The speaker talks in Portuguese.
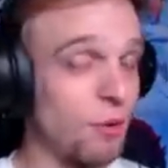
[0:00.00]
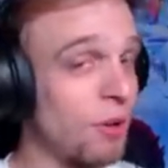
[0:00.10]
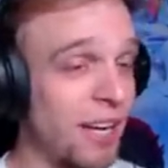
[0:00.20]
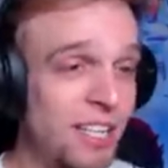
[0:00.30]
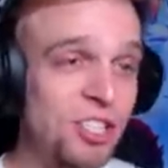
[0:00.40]
Tá,
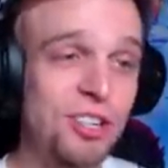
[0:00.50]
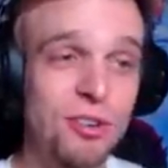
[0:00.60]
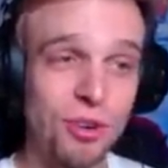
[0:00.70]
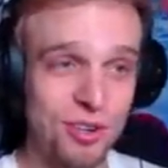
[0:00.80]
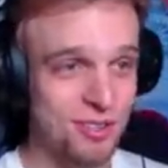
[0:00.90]
o
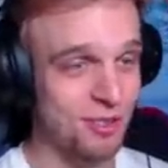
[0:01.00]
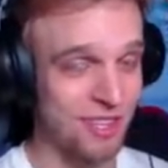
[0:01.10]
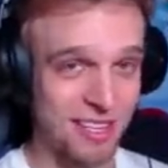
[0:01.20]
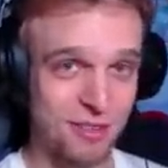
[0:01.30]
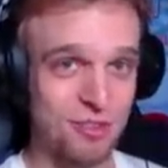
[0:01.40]
grande
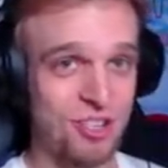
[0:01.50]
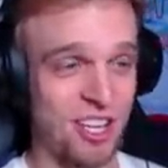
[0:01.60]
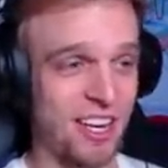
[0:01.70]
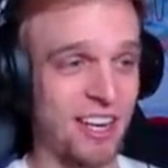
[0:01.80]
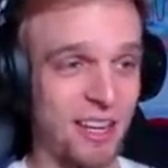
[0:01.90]
grosso da
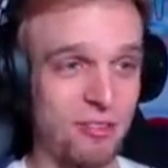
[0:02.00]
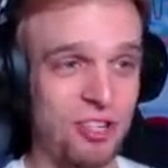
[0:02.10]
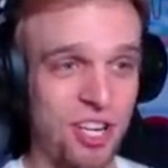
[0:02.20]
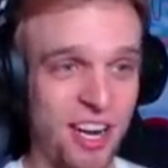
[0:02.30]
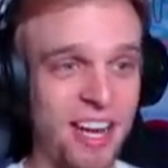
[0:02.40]
sujeira
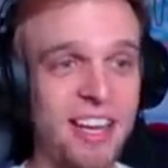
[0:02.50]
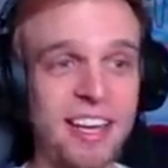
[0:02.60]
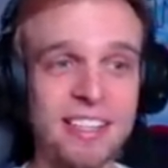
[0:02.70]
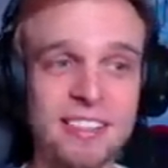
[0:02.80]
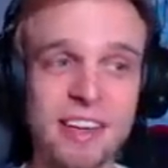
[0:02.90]
eu
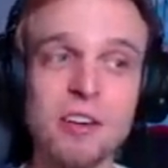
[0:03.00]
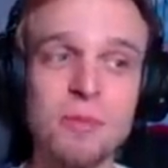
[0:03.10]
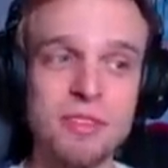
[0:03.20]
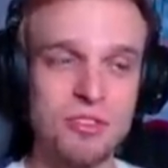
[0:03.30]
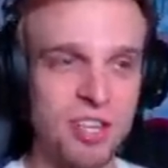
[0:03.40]
tirei, ainda tem
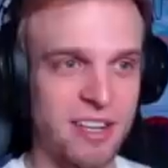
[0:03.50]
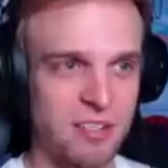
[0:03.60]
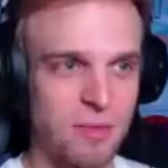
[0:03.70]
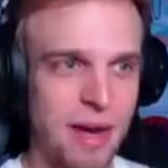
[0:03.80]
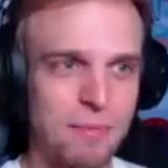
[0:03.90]
algumas
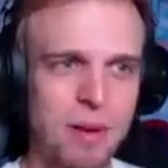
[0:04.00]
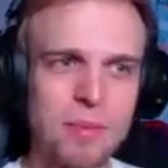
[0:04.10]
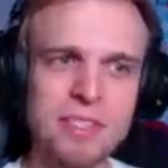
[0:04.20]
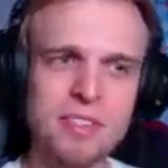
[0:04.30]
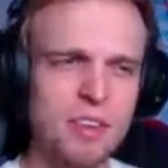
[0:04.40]
sujeiras no
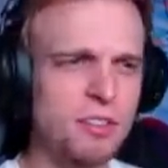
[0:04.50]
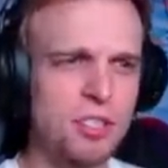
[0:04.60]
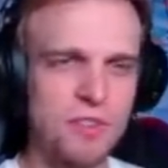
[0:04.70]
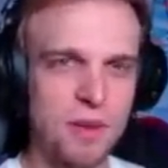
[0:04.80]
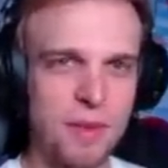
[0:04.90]
mapa, mas
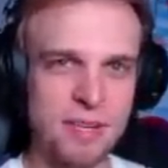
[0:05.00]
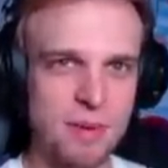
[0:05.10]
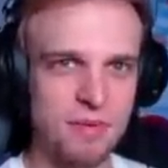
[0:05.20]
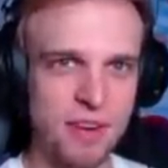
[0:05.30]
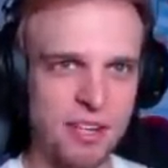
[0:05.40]
a gente vê
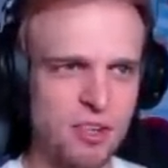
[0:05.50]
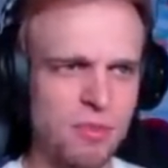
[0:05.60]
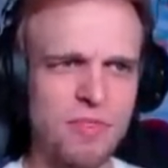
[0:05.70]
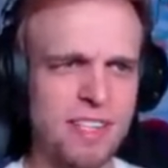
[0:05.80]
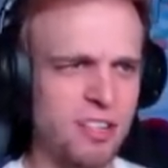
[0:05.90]
mais pra
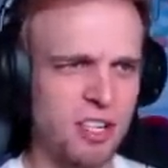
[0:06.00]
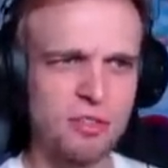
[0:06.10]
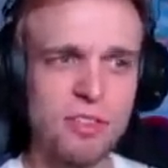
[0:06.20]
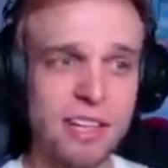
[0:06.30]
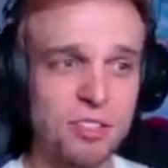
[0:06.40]
frente como faz, que
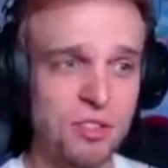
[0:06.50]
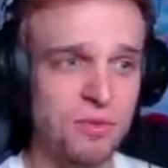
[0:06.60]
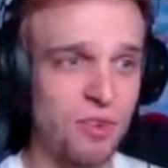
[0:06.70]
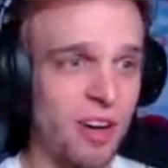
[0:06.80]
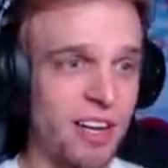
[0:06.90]
acho que é tudo lado
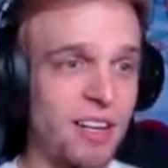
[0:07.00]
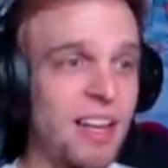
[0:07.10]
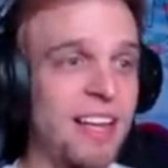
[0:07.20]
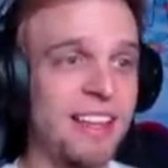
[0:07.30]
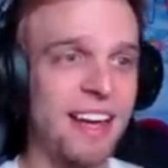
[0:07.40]
de
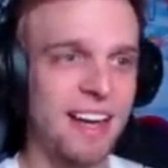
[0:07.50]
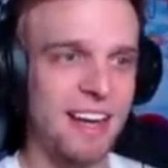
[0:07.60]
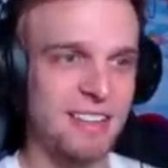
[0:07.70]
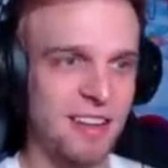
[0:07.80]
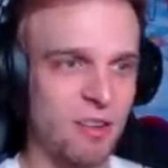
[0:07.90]
fora da
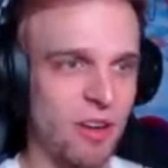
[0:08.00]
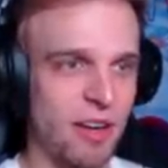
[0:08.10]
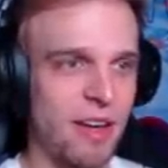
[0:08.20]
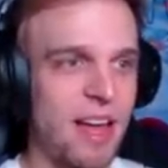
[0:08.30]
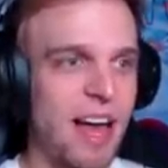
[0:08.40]
casa
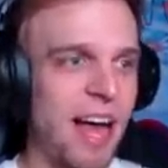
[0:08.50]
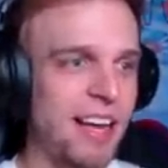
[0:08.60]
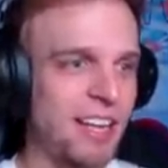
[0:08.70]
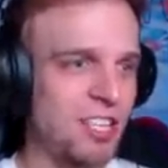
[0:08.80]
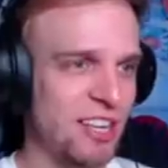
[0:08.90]
agora.
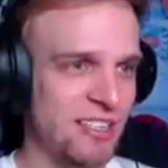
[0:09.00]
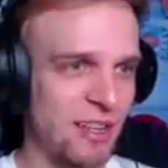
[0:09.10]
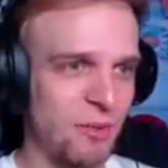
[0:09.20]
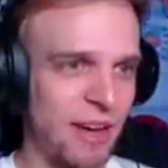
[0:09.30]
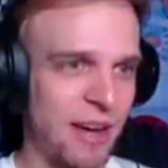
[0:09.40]
A grande
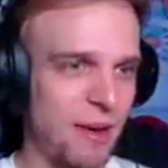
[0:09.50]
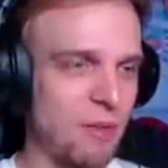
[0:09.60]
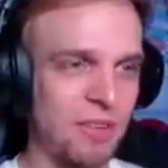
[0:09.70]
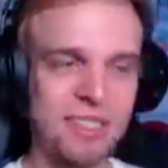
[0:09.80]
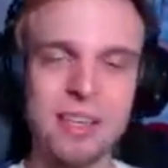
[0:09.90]
questão
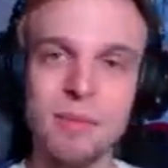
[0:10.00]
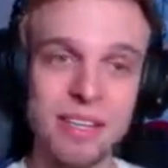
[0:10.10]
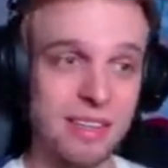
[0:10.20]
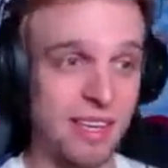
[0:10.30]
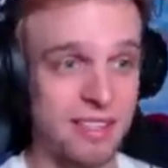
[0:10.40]
é, eu vou tentar
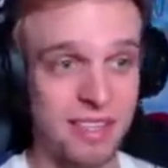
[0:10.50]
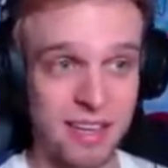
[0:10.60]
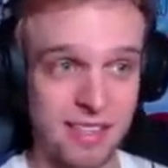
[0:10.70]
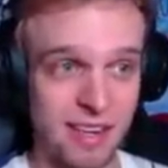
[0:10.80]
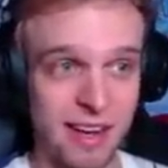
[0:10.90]
manter
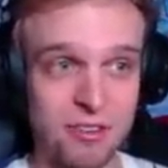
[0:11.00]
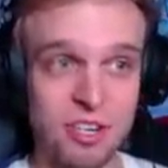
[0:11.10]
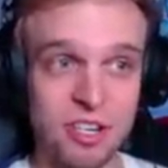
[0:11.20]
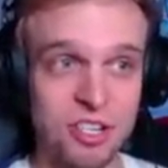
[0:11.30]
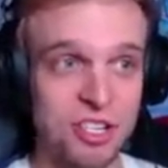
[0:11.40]
esse, esse
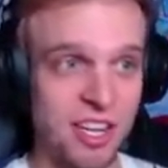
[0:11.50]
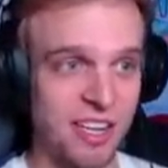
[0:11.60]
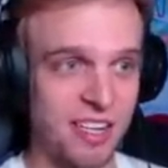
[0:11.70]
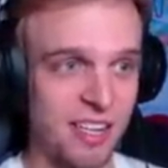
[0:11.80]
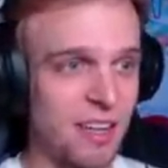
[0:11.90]
layout que a gente
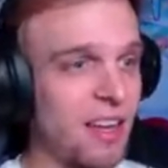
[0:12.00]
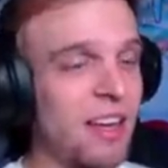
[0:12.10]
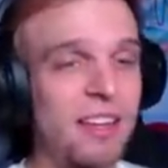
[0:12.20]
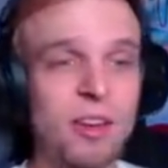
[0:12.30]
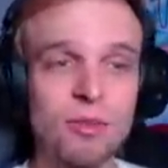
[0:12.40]
tem aqui,
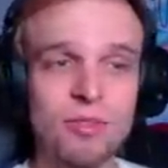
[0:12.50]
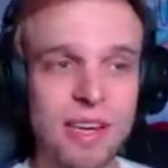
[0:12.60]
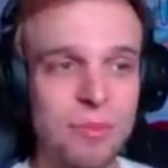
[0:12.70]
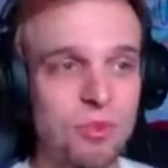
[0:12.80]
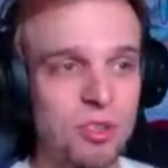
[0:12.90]

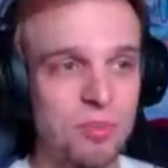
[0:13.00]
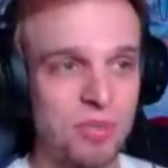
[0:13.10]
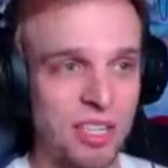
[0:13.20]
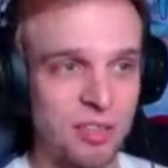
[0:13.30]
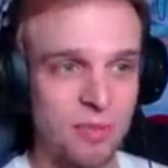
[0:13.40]
não tá
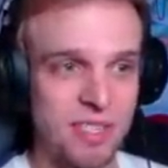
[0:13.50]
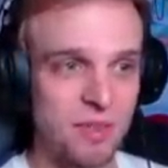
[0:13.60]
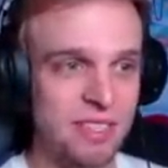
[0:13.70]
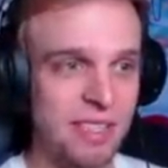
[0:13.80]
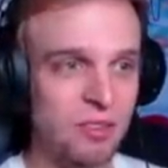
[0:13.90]
muito bonito,
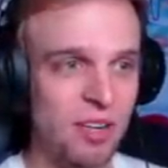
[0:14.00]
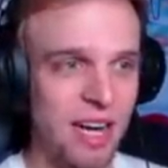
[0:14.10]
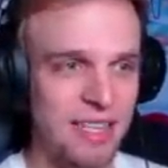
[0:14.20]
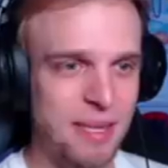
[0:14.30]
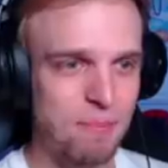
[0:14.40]
mas eu vou tentar
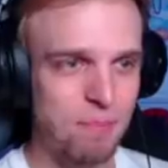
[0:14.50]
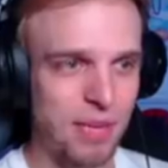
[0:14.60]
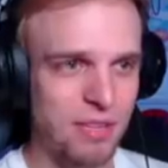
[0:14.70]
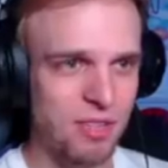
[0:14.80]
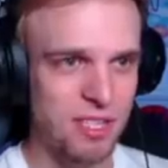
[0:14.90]
trocar esse
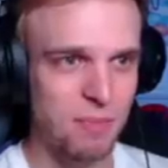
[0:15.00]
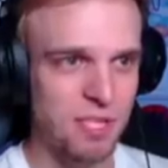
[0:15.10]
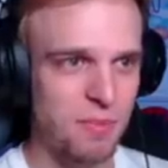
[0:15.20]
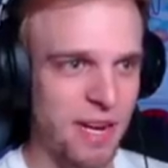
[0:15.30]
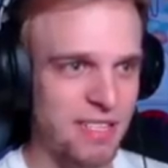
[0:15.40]
piso,
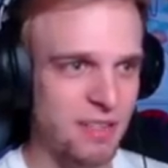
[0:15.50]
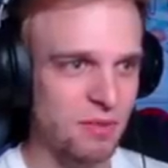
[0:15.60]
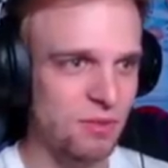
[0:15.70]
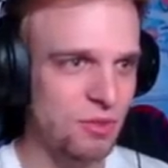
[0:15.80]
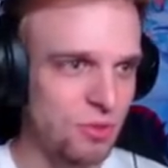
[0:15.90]
esse piso
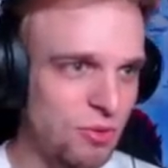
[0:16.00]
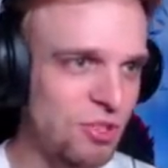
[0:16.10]
parece tão